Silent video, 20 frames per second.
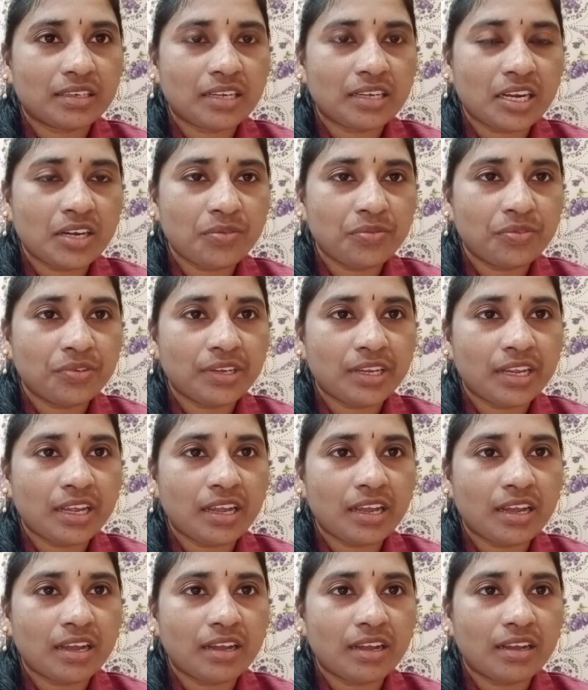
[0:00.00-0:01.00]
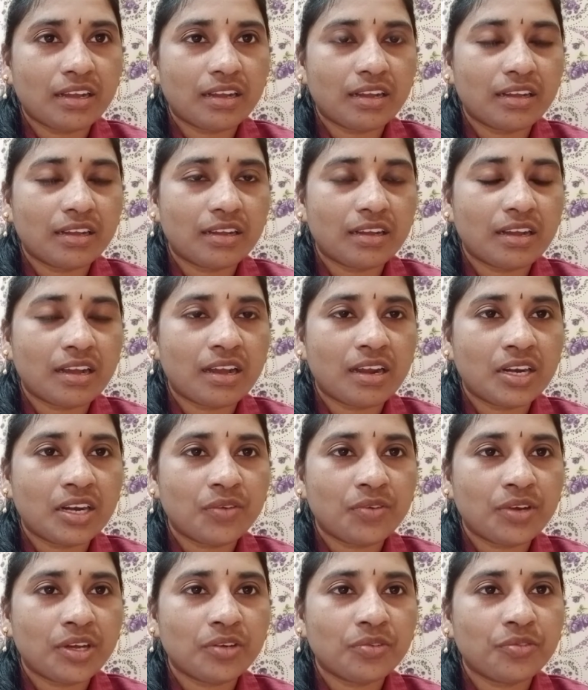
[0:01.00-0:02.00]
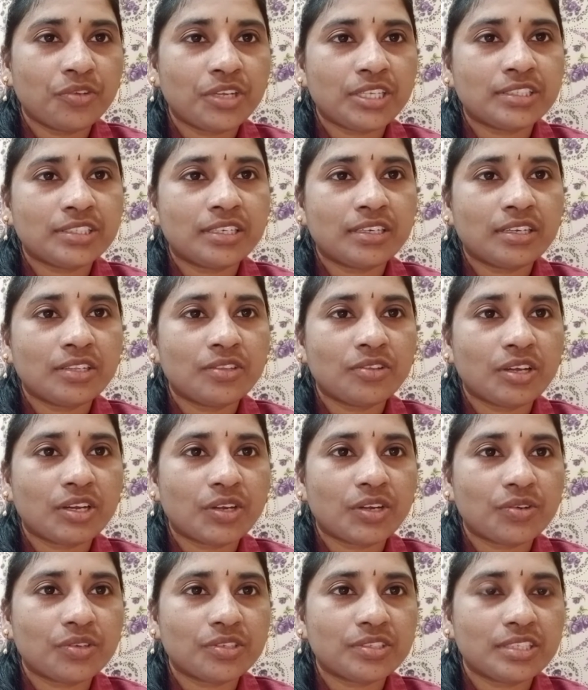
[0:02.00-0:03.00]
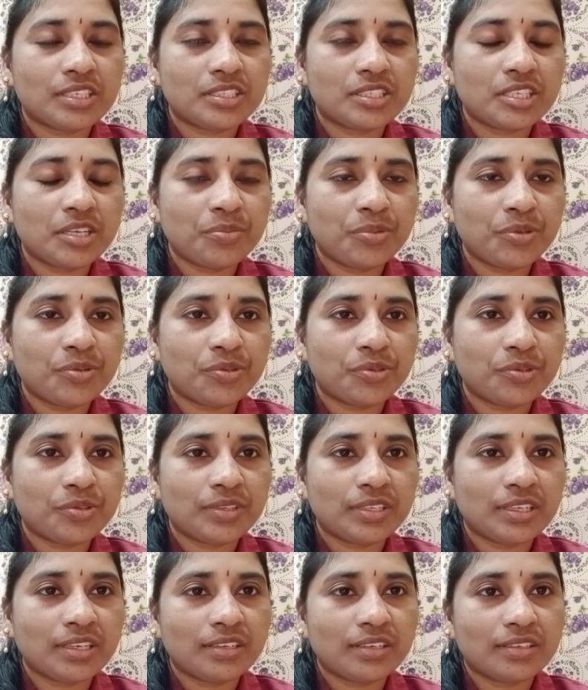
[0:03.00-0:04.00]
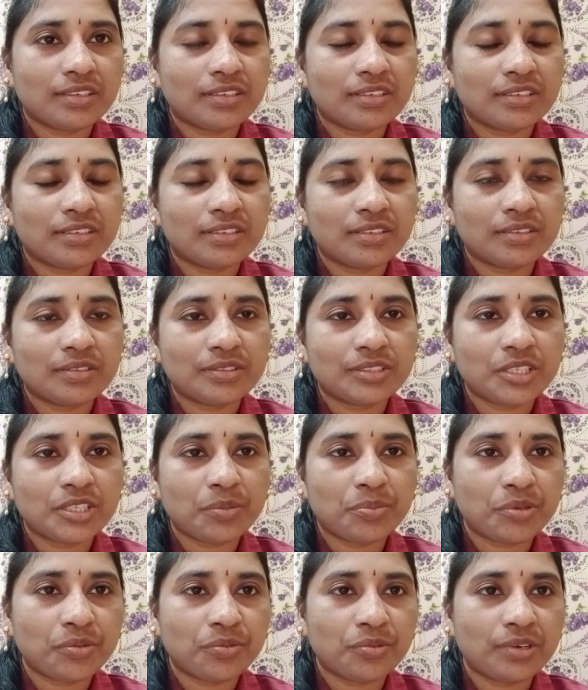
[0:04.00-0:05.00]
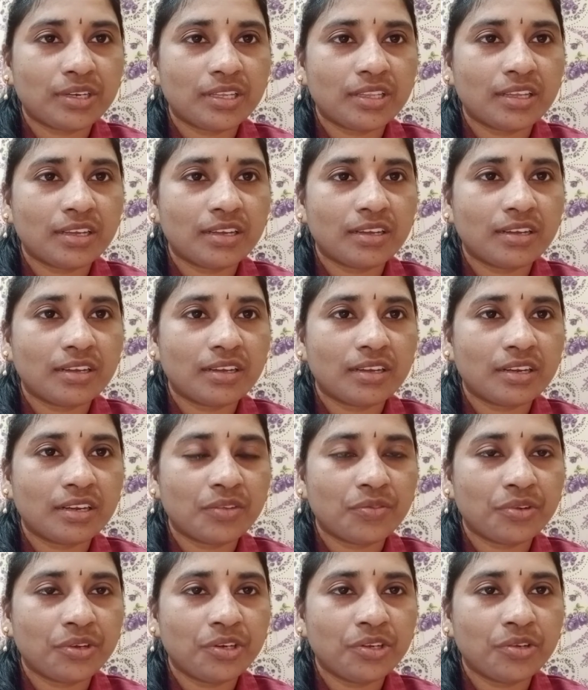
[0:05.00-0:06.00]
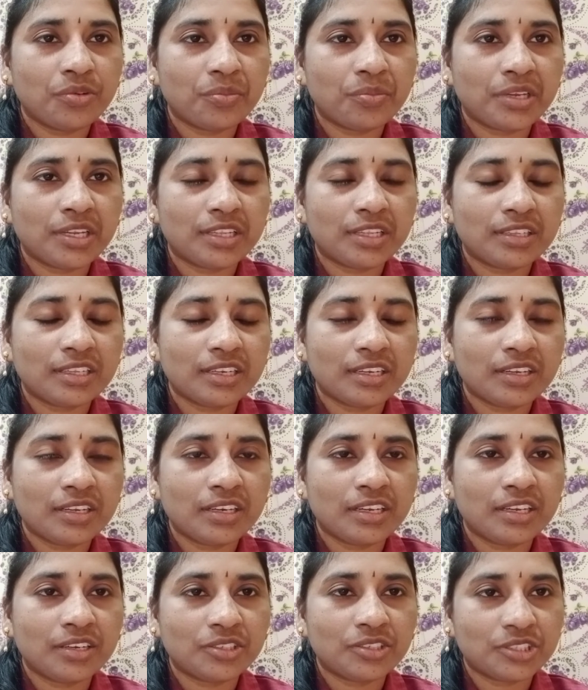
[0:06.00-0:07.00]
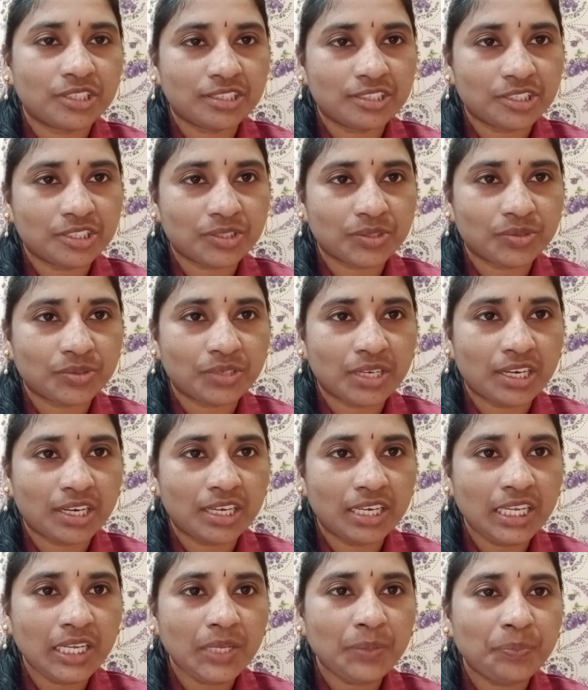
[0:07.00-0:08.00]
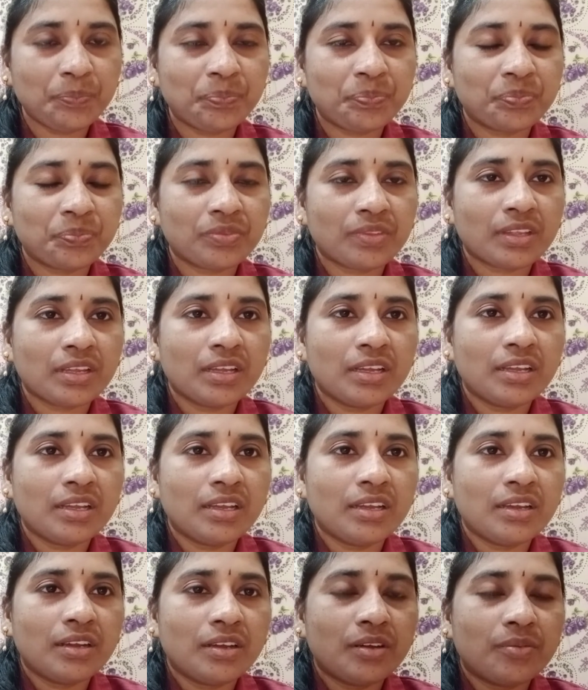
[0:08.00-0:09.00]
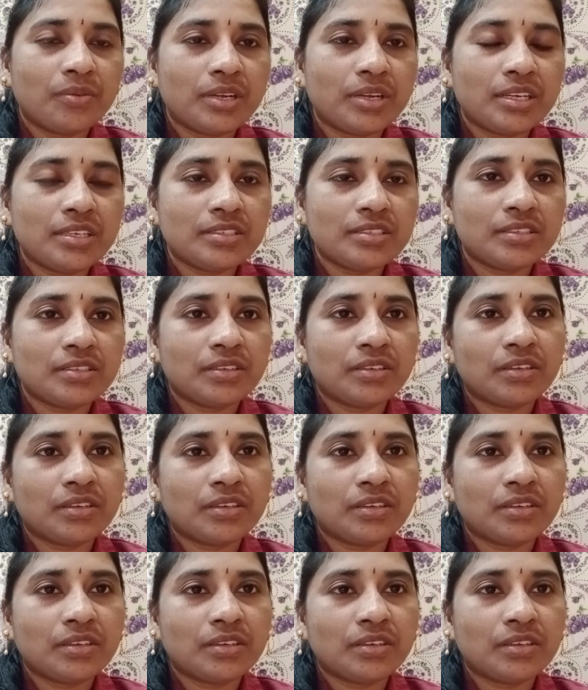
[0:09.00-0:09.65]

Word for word: గల్ఫ్కి ఆడవాళ్ళు ఏజెంట్ల ద్వారా వస్తే సేఫ్టీ ఉంటుందా సేఫ్టీ ఉండదా అనే వీడియో మీ అందరికీ నేను షేర్ చేసుకుంటానండి ఫ్రెండ్స్